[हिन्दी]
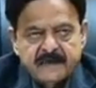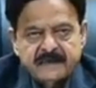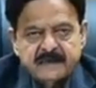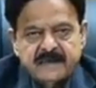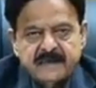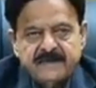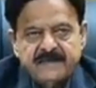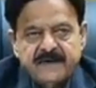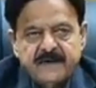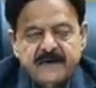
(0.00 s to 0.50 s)
इस
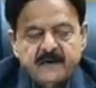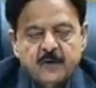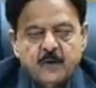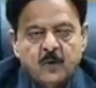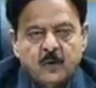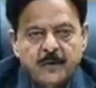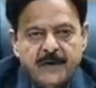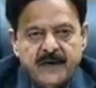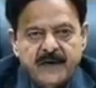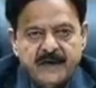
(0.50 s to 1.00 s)
दफ़ा
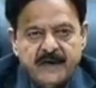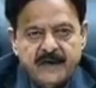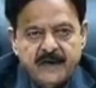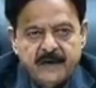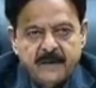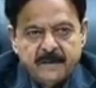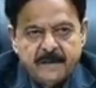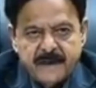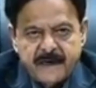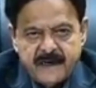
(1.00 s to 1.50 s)
कोविड की
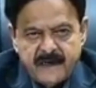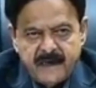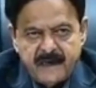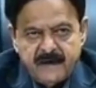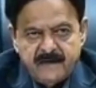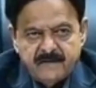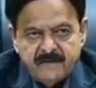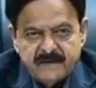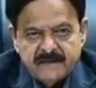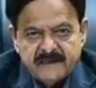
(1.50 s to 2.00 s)
पैनिक
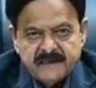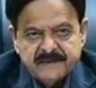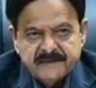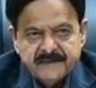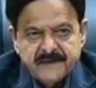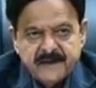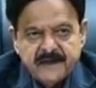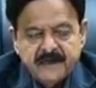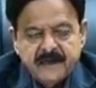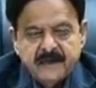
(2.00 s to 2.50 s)
की वजह
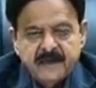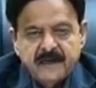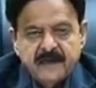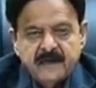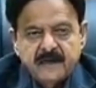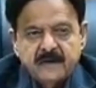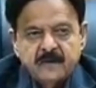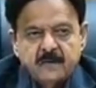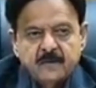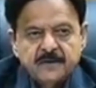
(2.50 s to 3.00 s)
से
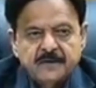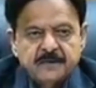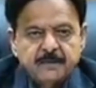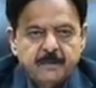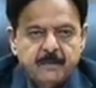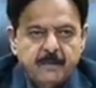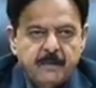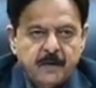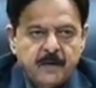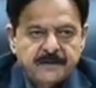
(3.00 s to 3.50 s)
कुछ
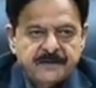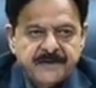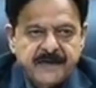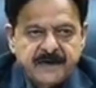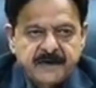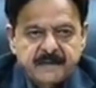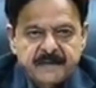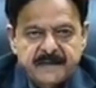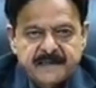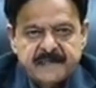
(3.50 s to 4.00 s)
बहुत
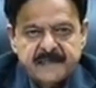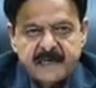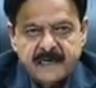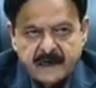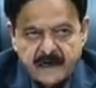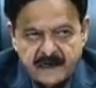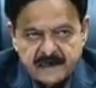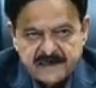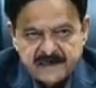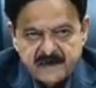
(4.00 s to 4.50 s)
सारे बच्चे
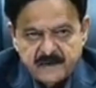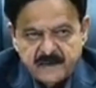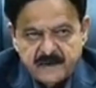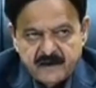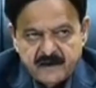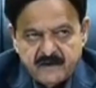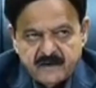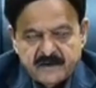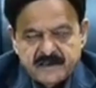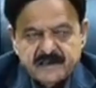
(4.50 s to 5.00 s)
कराची में
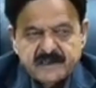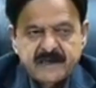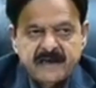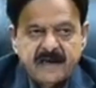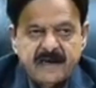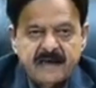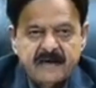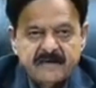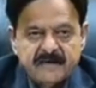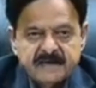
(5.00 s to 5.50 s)
और इसके
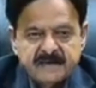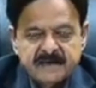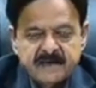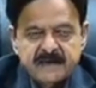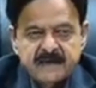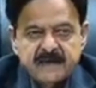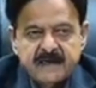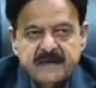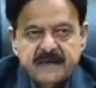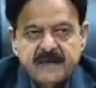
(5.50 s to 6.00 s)
अलावा सिंध
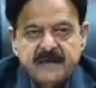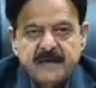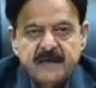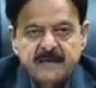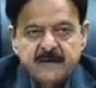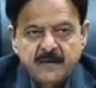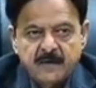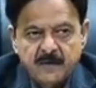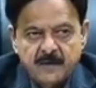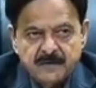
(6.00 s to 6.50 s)
के दीगर
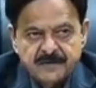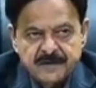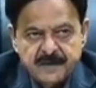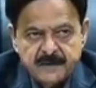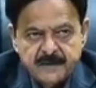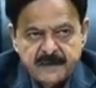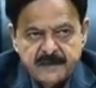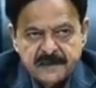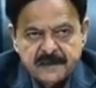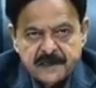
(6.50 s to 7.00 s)
बोर्डों से
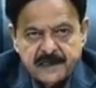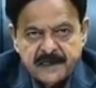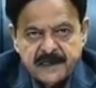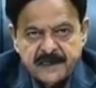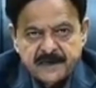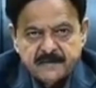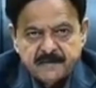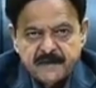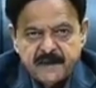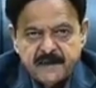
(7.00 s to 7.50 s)
भी ये
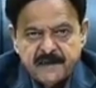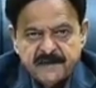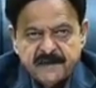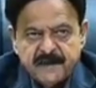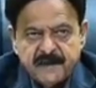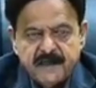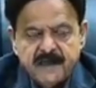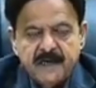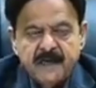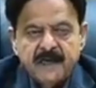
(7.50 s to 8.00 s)
शिकायत मिली थी
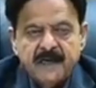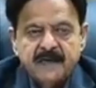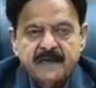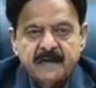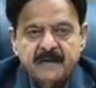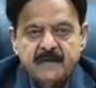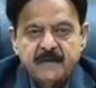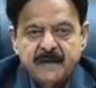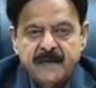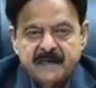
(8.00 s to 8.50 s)
कि
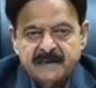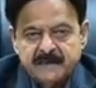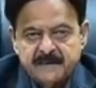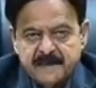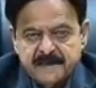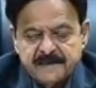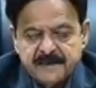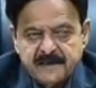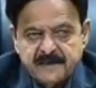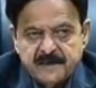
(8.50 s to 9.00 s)
बाज़
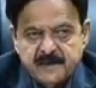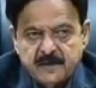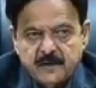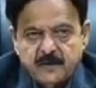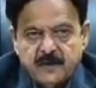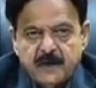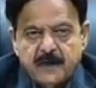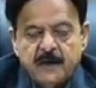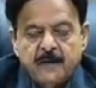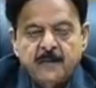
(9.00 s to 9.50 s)
बच्चे जिन्होंने
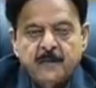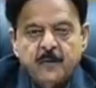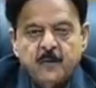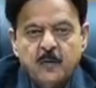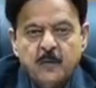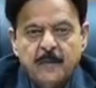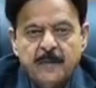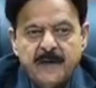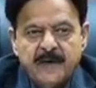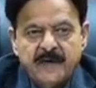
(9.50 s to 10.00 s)

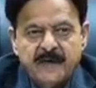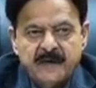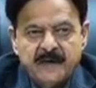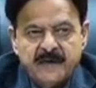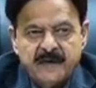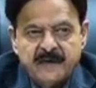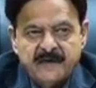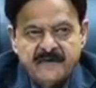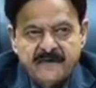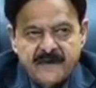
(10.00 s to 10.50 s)
इम्प्रूवमेंट
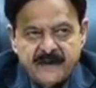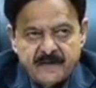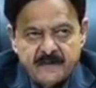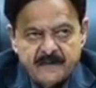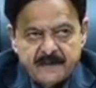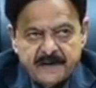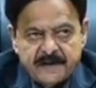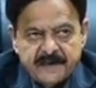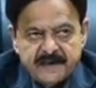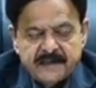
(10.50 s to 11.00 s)
के फार्म
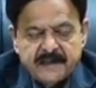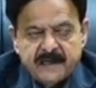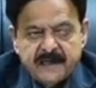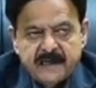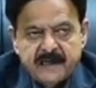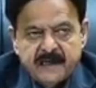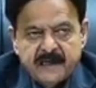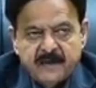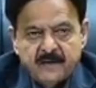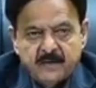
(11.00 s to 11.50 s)
भरे थे
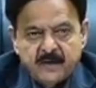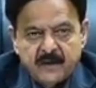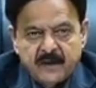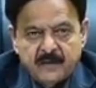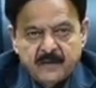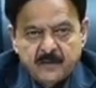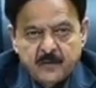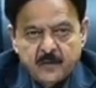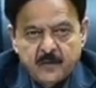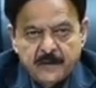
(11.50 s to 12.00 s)
इन्होंने
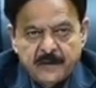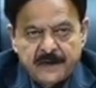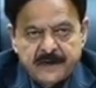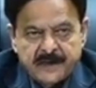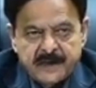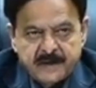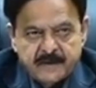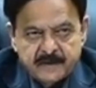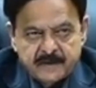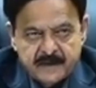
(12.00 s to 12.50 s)
इम्प्रूवमेंट
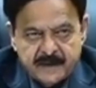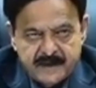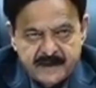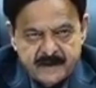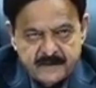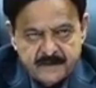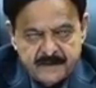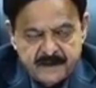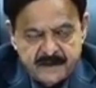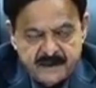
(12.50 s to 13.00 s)
के इम्तहान
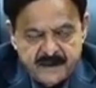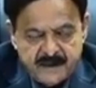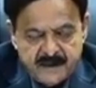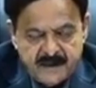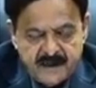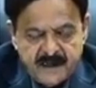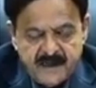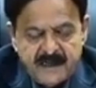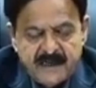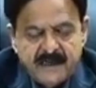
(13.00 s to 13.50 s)
भी दिए
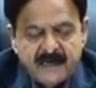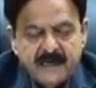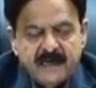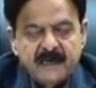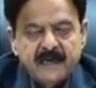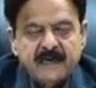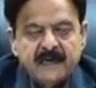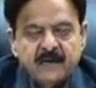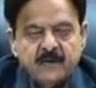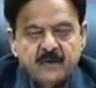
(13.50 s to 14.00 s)

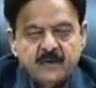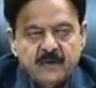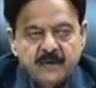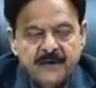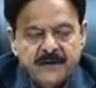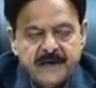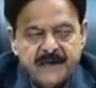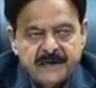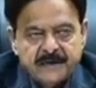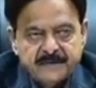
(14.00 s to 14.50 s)
लेकिन
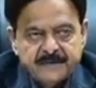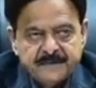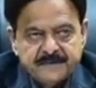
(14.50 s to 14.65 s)
उन्होंने